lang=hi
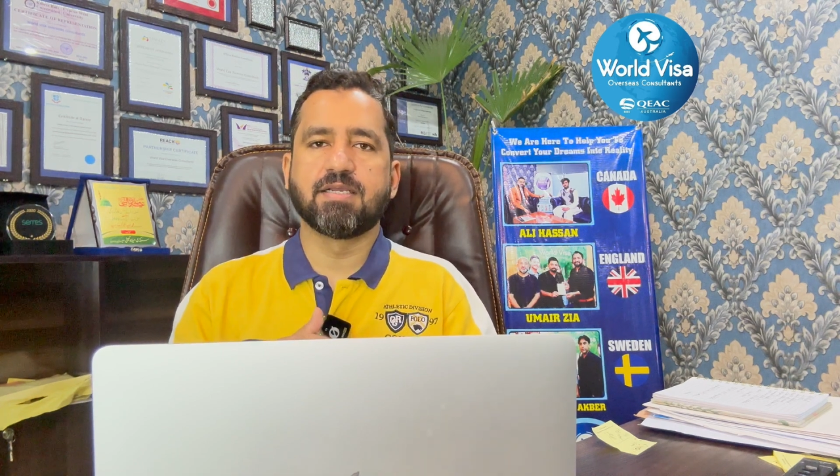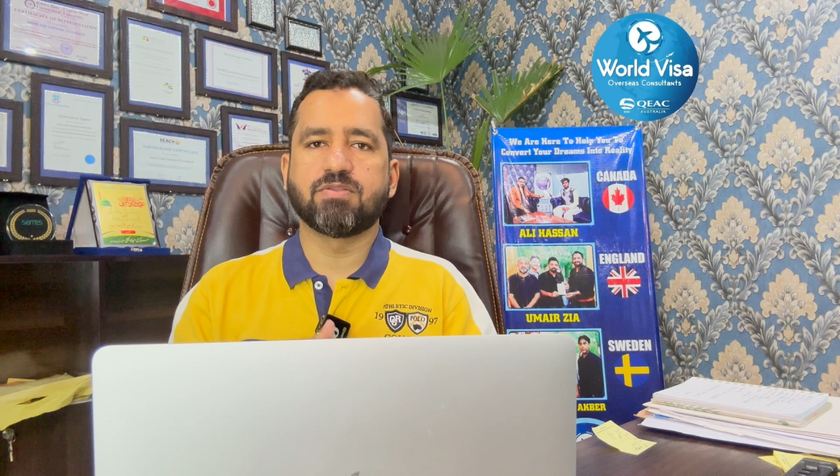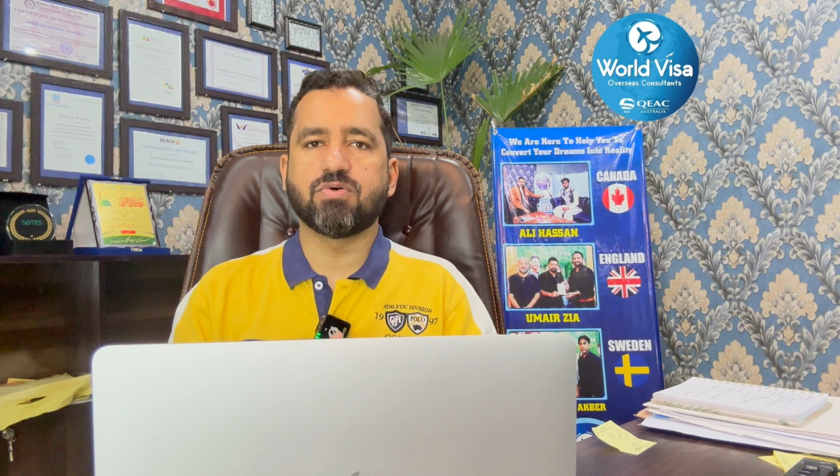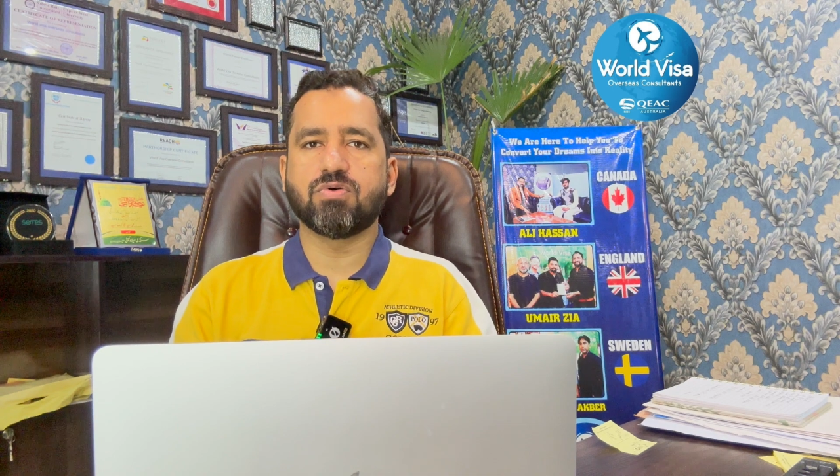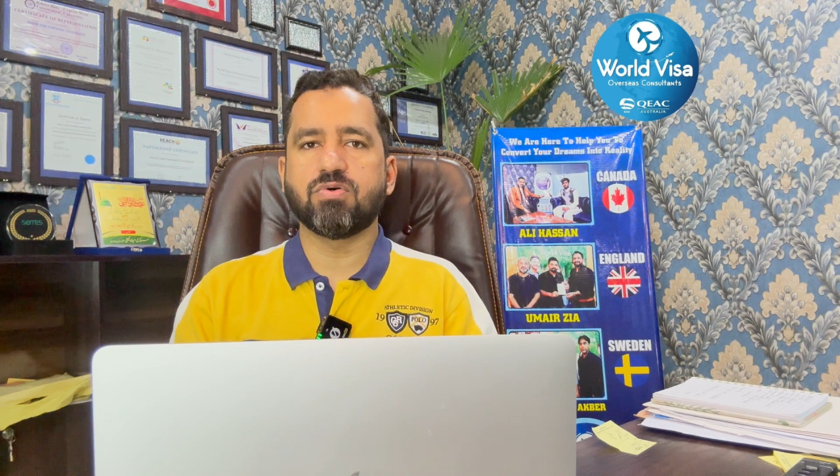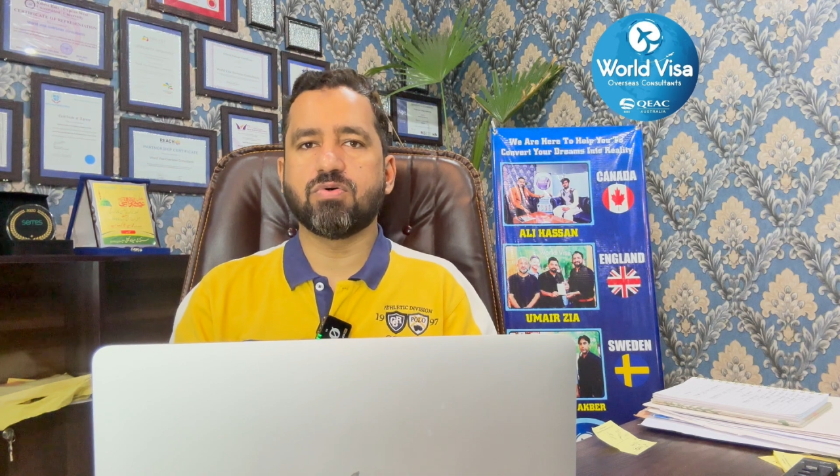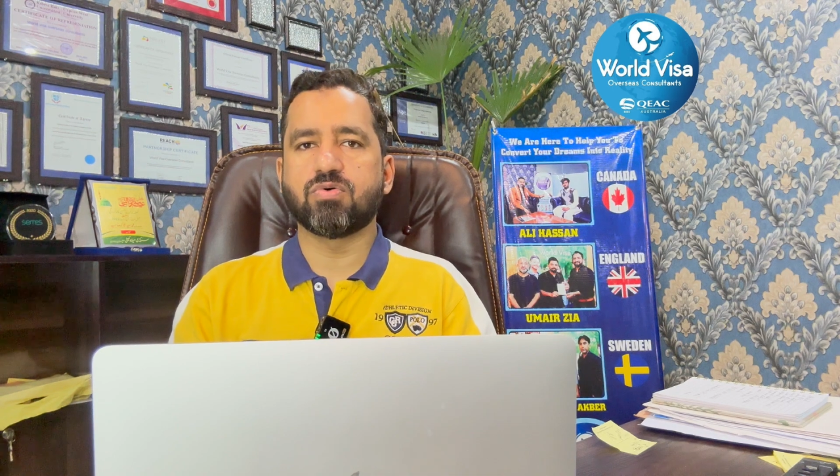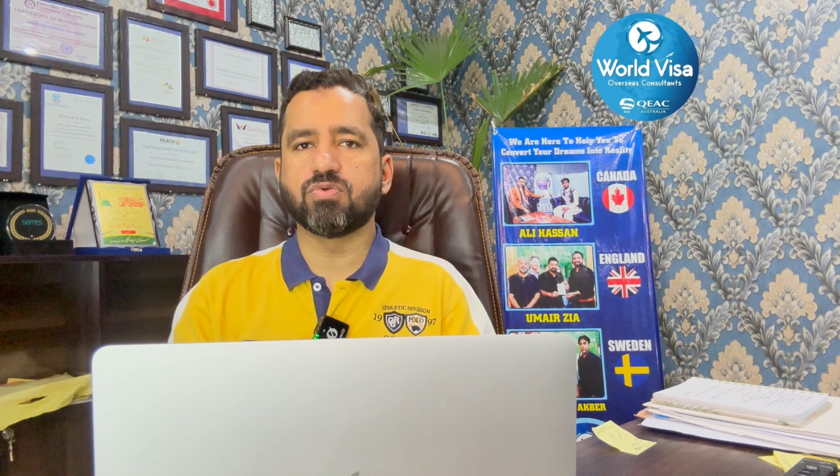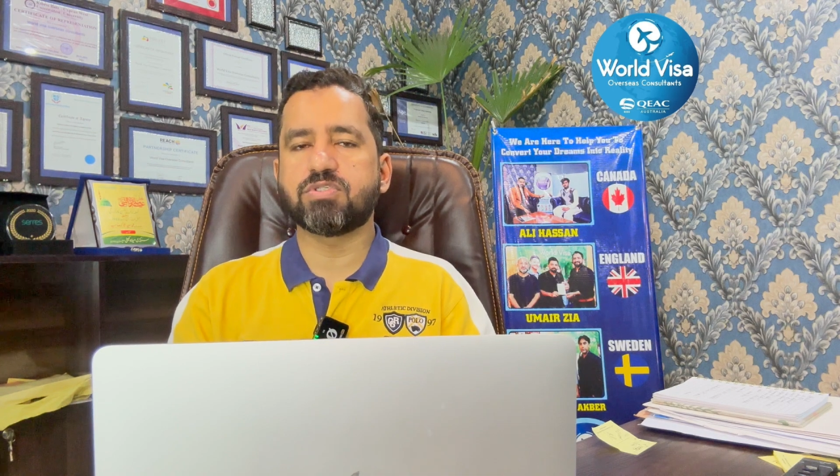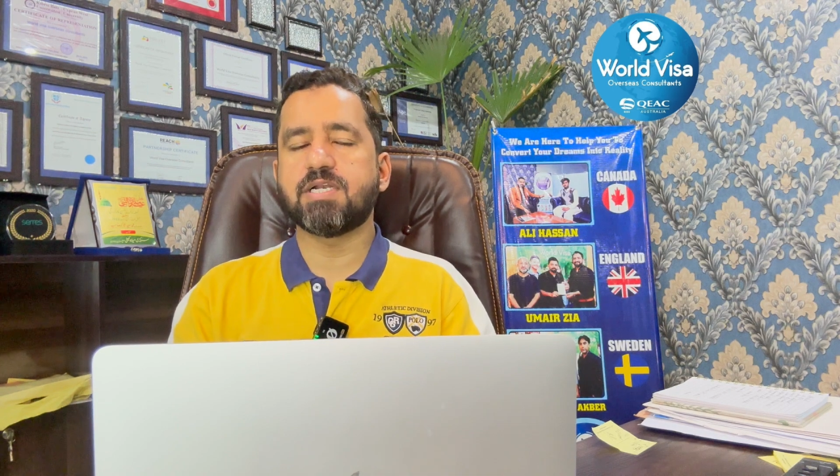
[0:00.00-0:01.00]
तो
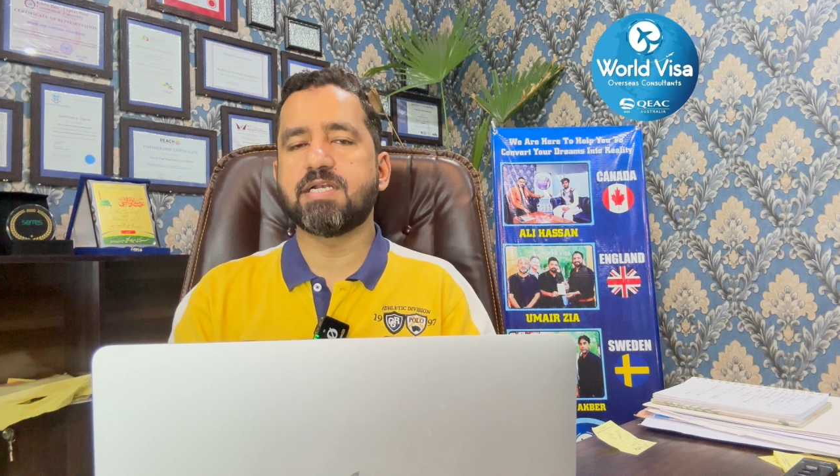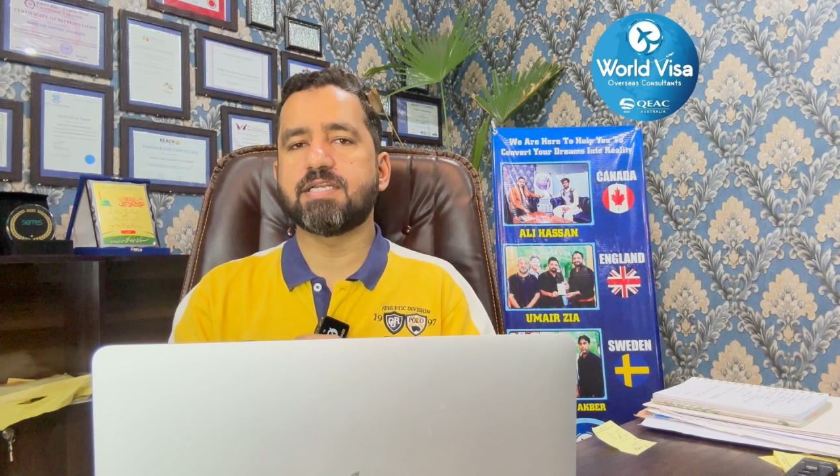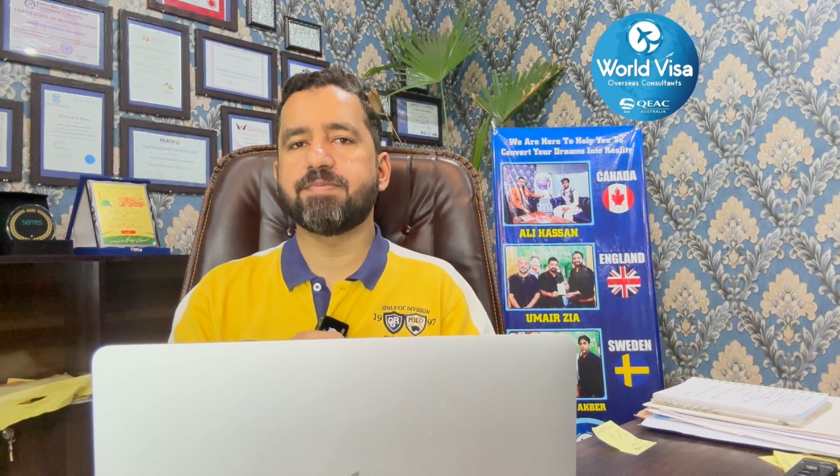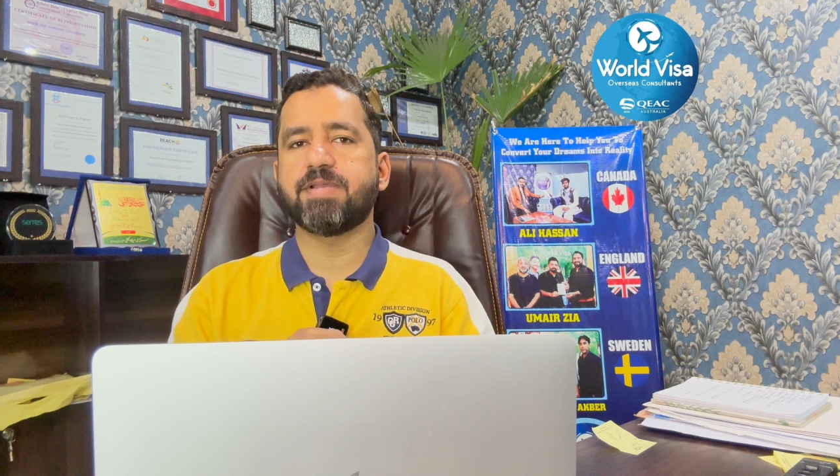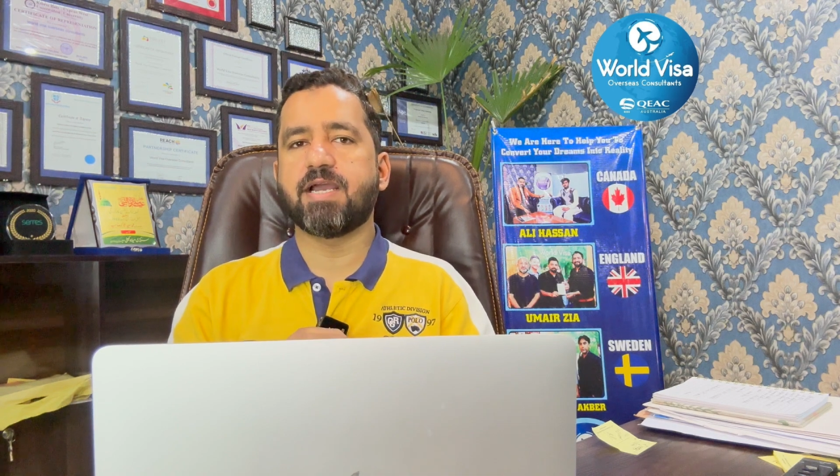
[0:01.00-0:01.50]
उस कंट्री में